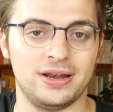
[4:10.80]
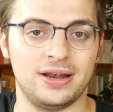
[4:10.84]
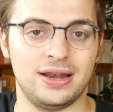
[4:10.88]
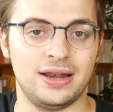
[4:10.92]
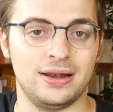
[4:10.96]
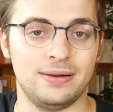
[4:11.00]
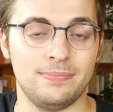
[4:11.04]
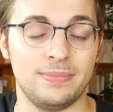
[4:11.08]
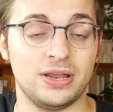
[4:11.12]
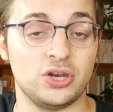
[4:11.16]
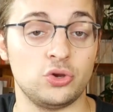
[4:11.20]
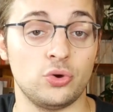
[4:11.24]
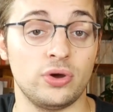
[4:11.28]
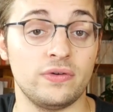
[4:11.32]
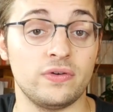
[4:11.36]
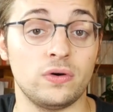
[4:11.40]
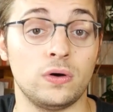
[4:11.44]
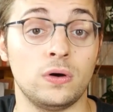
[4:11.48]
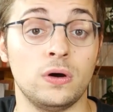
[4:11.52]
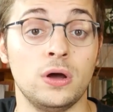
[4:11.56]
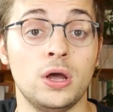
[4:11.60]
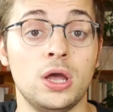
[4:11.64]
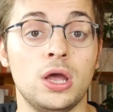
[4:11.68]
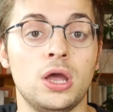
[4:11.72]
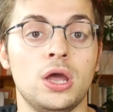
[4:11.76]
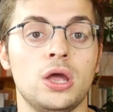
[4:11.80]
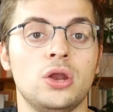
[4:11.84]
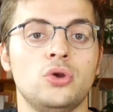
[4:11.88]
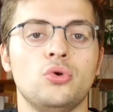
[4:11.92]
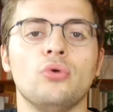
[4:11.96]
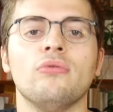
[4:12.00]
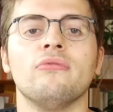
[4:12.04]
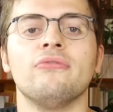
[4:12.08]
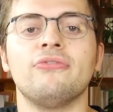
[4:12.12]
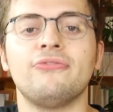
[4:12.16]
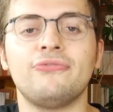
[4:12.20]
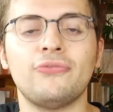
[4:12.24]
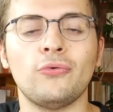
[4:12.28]
il Medioevo
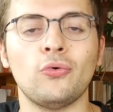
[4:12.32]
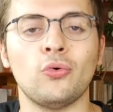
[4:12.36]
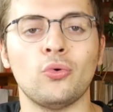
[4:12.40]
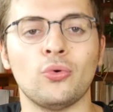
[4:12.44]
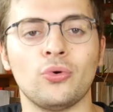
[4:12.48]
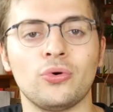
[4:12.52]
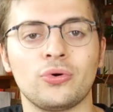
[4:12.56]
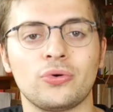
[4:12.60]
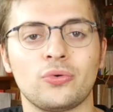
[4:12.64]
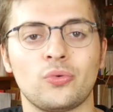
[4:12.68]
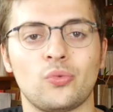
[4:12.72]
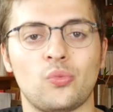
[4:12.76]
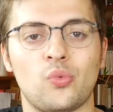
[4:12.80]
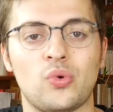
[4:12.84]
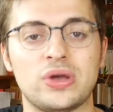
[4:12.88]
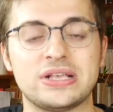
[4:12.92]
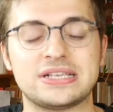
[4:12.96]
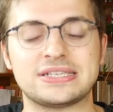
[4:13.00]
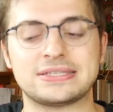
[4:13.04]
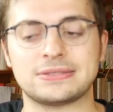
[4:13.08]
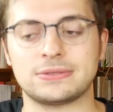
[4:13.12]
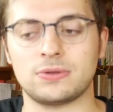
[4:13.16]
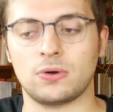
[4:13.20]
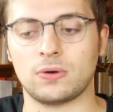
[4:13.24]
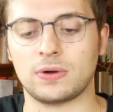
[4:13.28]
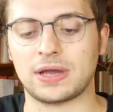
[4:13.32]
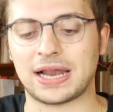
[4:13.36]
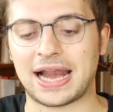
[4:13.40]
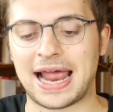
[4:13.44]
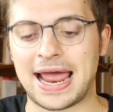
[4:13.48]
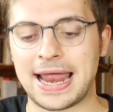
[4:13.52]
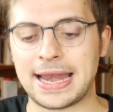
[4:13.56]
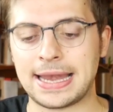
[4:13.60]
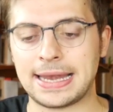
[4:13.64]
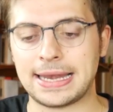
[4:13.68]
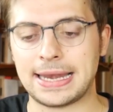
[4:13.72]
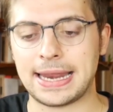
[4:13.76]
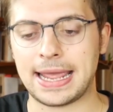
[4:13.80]
non fu questa
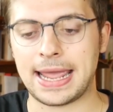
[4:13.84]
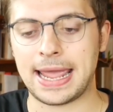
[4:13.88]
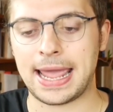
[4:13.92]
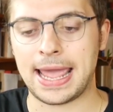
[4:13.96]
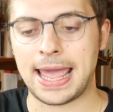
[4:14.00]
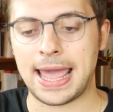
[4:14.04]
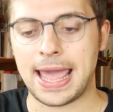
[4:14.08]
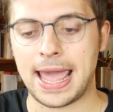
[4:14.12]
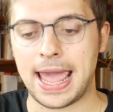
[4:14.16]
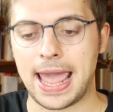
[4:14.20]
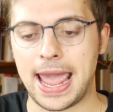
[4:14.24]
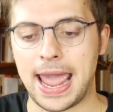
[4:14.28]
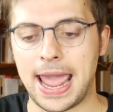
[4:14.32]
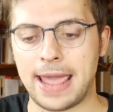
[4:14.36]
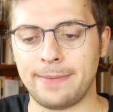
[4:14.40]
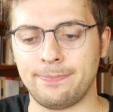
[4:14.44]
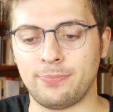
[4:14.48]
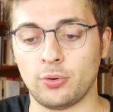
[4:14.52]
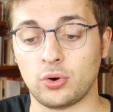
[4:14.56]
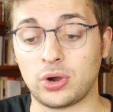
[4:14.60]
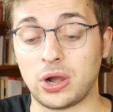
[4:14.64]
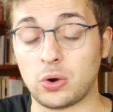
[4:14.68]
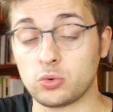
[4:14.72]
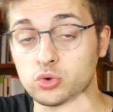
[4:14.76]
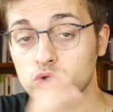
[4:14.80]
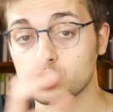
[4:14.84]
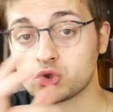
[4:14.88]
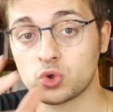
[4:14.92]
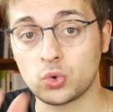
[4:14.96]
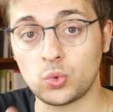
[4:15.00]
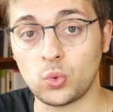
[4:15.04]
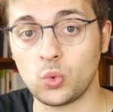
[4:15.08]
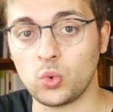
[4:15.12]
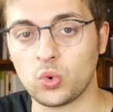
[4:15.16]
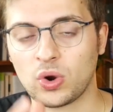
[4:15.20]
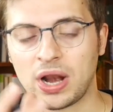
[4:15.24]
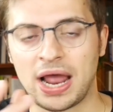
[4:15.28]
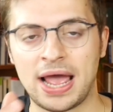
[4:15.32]
grande epoca
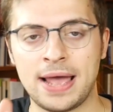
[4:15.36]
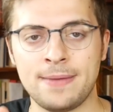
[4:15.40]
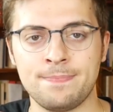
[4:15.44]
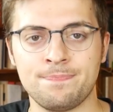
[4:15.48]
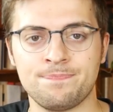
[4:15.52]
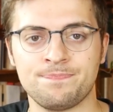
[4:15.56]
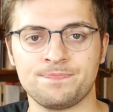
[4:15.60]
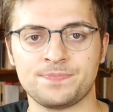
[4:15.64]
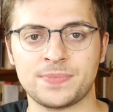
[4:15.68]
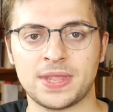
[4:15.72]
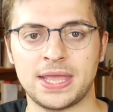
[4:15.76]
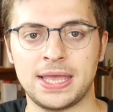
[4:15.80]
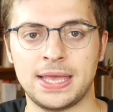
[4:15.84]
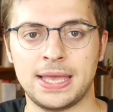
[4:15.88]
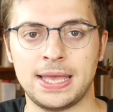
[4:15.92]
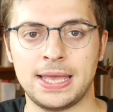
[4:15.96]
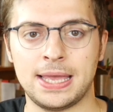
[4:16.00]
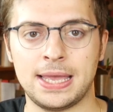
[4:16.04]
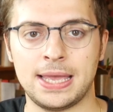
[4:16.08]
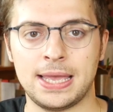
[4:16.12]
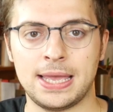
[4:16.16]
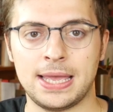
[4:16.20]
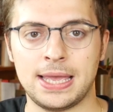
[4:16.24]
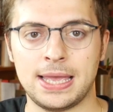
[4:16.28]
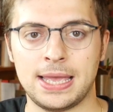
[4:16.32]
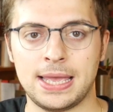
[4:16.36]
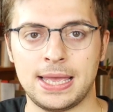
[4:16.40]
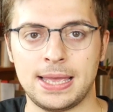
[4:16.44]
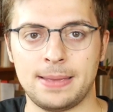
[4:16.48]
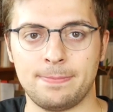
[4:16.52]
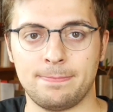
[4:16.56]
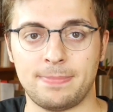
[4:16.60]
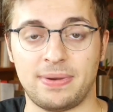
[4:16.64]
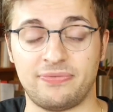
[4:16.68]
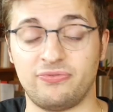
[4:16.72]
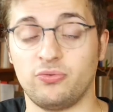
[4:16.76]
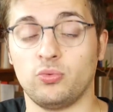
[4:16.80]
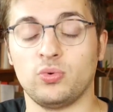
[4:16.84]
oscura,
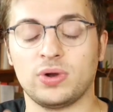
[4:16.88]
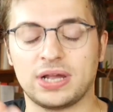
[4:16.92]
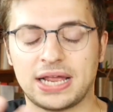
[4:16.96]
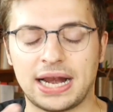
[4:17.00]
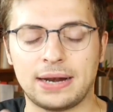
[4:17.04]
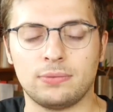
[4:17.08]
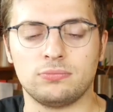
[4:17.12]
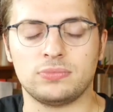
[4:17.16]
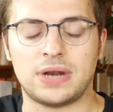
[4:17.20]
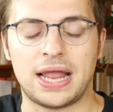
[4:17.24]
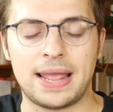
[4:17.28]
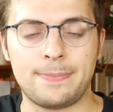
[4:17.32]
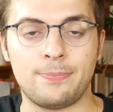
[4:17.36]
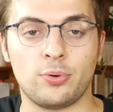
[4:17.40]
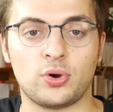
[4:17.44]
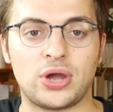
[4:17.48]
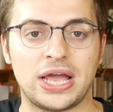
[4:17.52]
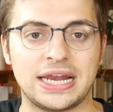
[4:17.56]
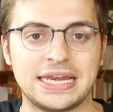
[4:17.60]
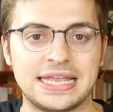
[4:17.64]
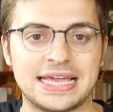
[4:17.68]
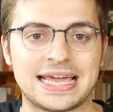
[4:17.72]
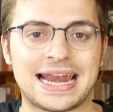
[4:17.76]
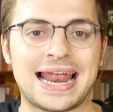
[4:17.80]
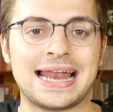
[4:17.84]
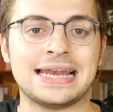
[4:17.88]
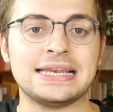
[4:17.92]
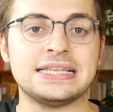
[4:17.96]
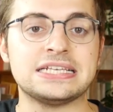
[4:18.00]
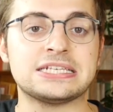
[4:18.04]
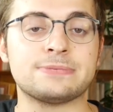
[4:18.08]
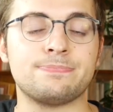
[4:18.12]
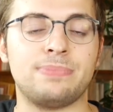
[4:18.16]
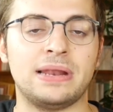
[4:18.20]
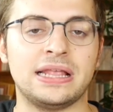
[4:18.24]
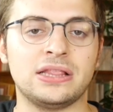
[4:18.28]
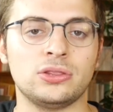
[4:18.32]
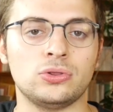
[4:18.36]
ma fu un, un'epoca di grandi
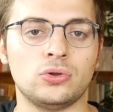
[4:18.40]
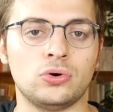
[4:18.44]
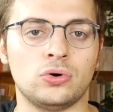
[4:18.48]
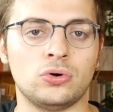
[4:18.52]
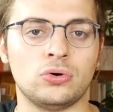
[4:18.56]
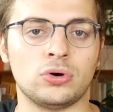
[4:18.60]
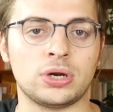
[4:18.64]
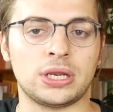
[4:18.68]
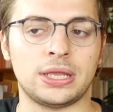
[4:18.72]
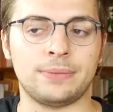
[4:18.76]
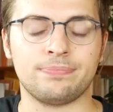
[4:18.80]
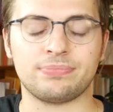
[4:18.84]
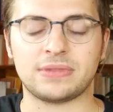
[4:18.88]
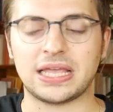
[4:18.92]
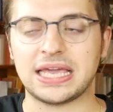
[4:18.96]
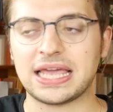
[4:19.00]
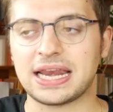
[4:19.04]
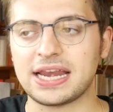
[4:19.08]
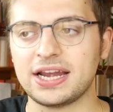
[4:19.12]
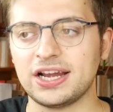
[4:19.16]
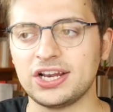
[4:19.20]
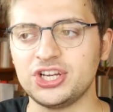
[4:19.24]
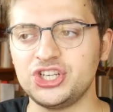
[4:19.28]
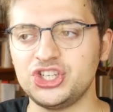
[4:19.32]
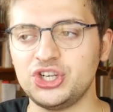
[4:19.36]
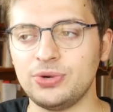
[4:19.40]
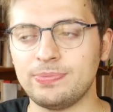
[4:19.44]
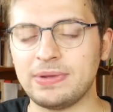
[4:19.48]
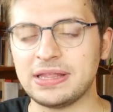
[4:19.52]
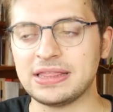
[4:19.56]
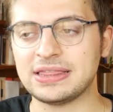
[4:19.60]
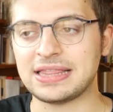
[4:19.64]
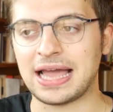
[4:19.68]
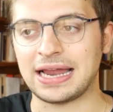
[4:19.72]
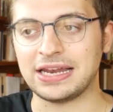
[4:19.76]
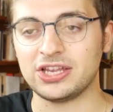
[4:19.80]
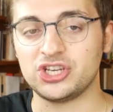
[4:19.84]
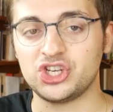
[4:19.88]
splendori, i
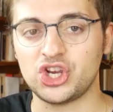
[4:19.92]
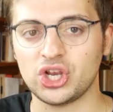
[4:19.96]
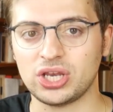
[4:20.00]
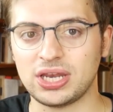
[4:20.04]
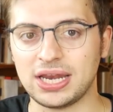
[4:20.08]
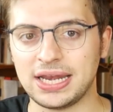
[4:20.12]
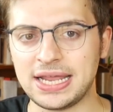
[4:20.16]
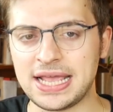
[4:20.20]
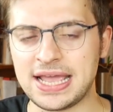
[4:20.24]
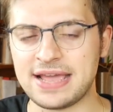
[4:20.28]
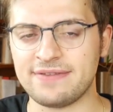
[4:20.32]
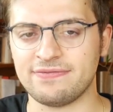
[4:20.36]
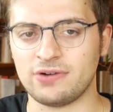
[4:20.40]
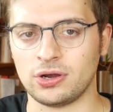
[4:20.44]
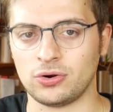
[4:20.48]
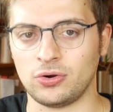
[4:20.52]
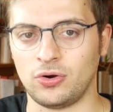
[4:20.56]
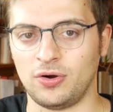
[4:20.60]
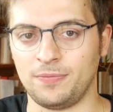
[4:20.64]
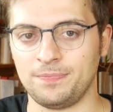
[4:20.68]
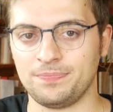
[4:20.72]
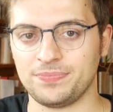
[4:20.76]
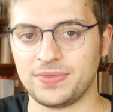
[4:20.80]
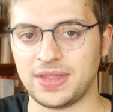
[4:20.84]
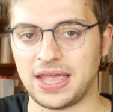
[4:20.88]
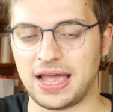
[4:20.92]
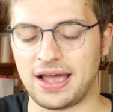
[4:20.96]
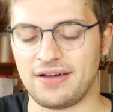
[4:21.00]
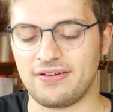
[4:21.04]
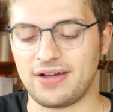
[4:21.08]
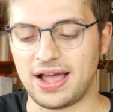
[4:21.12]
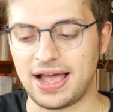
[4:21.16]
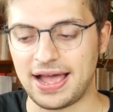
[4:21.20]
rinascimentali ci tenevano a,